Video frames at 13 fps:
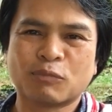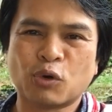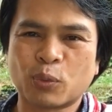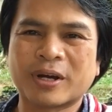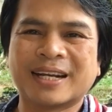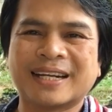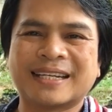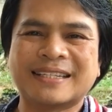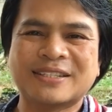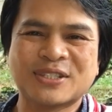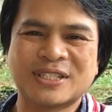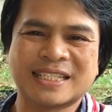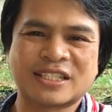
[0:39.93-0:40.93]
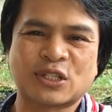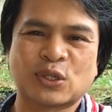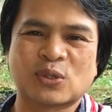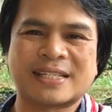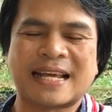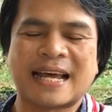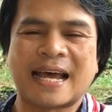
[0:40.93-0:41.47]
ผมก็รู้สึกส
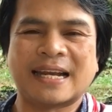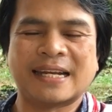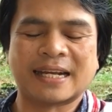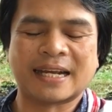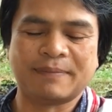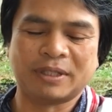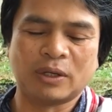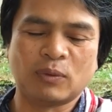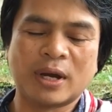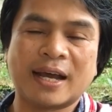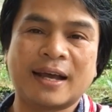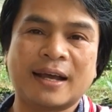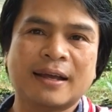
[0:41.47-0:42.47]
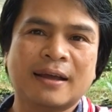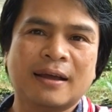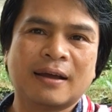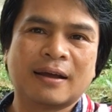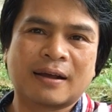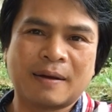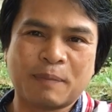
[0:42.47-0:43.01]
งสารนะครับแต่ว่า
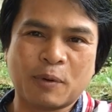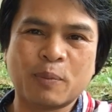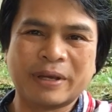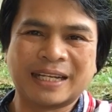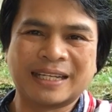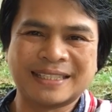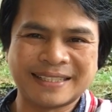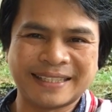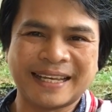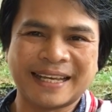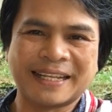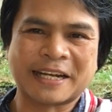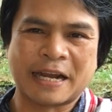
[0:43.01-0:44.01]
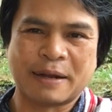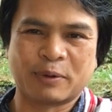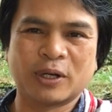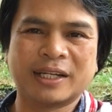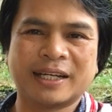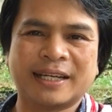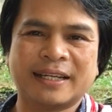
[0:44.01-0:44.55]
ก็ผมเป็นคริสเตียนนะครับ
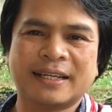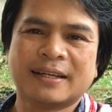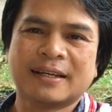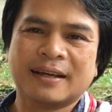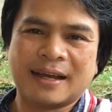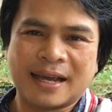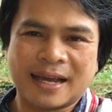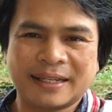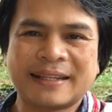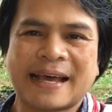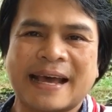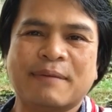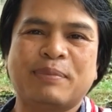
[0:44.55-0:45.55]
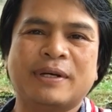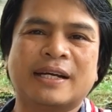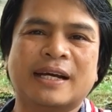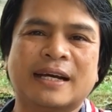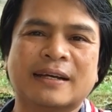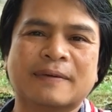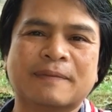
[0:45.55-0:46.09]
ก็เลยอธิษฐานเผื่อ